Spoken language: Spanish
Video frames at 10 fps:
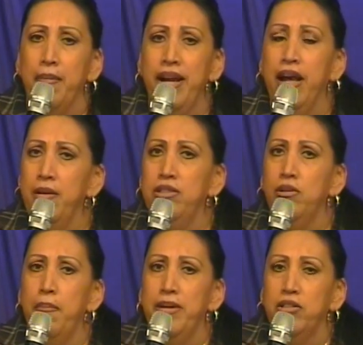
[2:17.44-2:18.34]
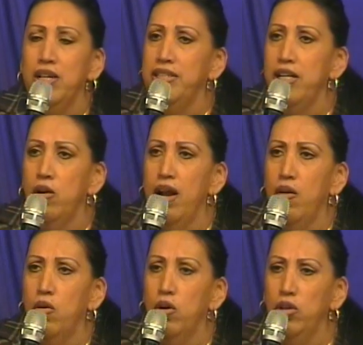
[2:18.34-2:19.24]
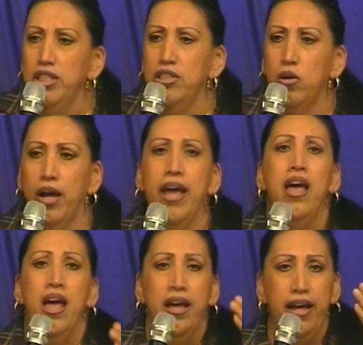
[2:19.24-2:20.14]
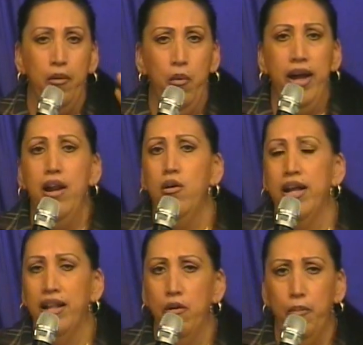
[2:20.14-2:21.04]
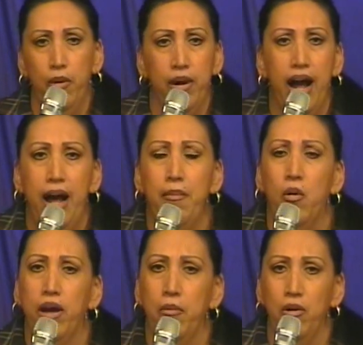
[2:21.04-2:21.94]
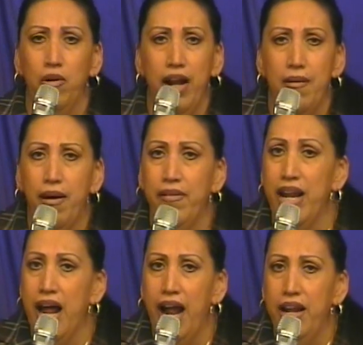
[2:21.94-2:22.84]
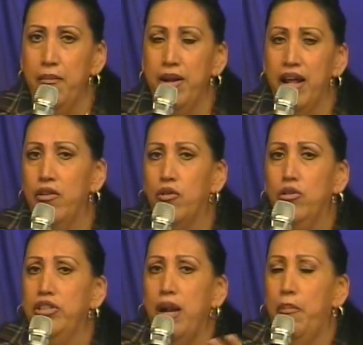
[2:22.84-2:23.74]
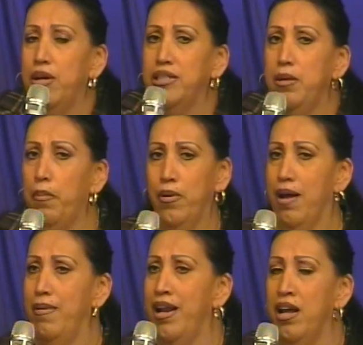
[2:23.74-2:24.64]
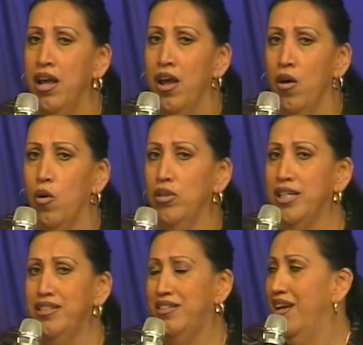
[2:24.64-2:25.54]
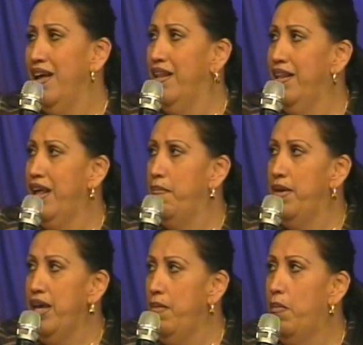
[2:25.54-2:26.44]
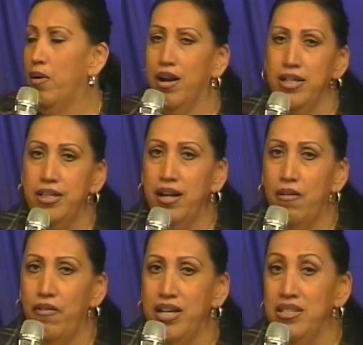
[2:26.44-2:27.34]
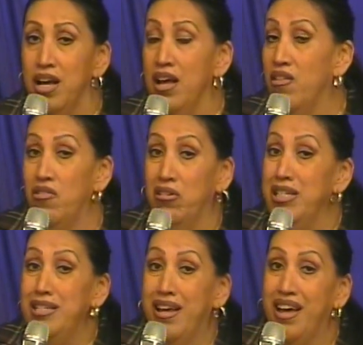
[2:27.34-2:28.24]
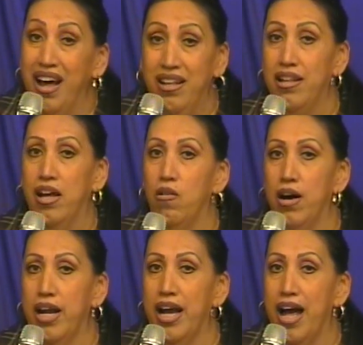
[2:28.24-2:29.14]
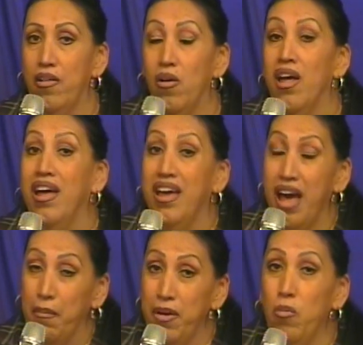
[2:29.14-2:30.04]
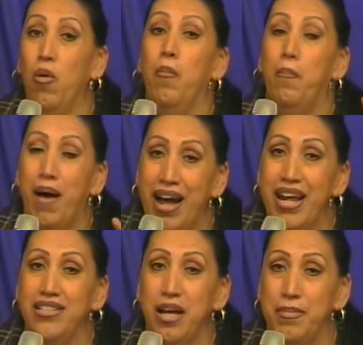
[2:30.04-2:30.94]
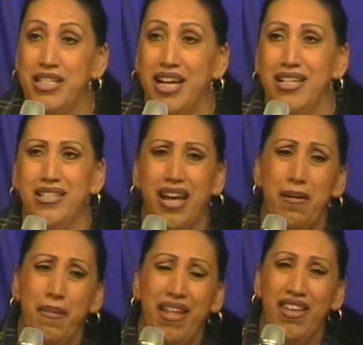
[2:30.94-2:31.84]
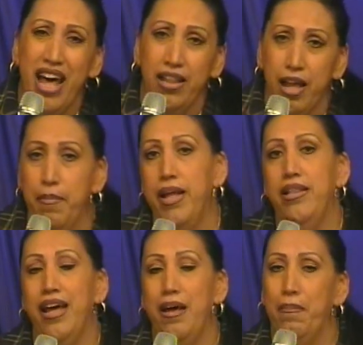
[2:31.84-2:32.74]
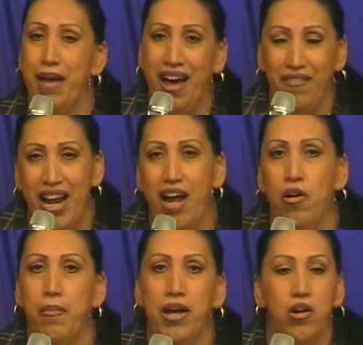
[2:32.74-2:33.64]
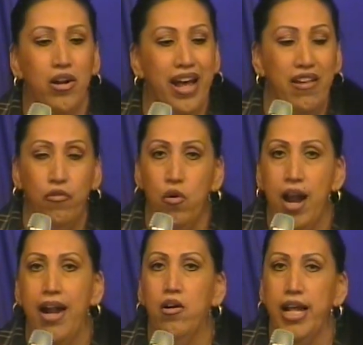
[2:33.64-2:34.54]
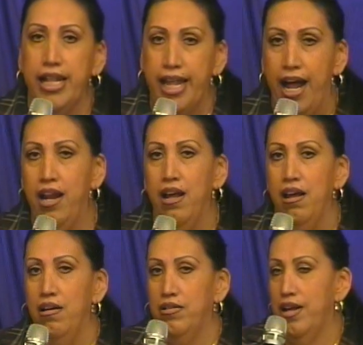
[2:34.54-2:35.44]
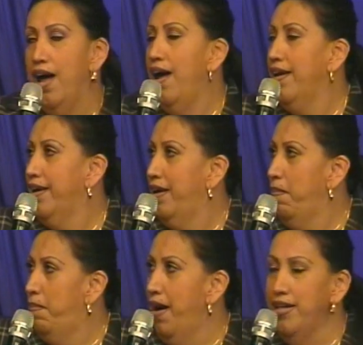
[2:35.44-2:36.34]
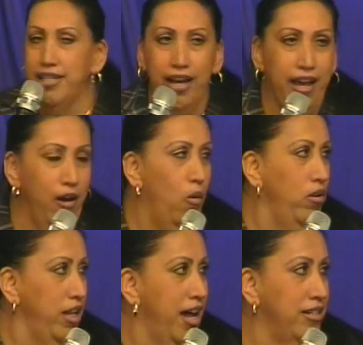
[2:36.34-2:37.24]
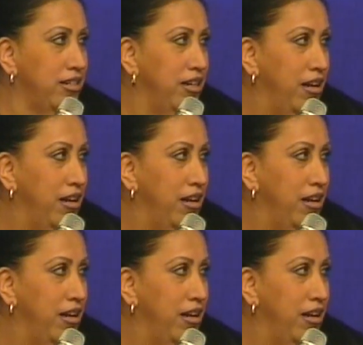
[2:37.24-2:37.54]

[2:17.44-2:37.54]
mal que hables de una persona si no la conoces, ok, qué bueno que tiene un programa, o qué bueno que le va bien a alguien, ¿verdad? Yo no sé el por qué se pone a hablar cosas eh, de mí y ponerlas en el Face, yo ni siquiera te tengo agregado. Y a mí hubo varias amistades que inmediatamente me hablaron y me dijeron, es fulano de tal. O sea, ¿qué pasa? ¿Qué ondas?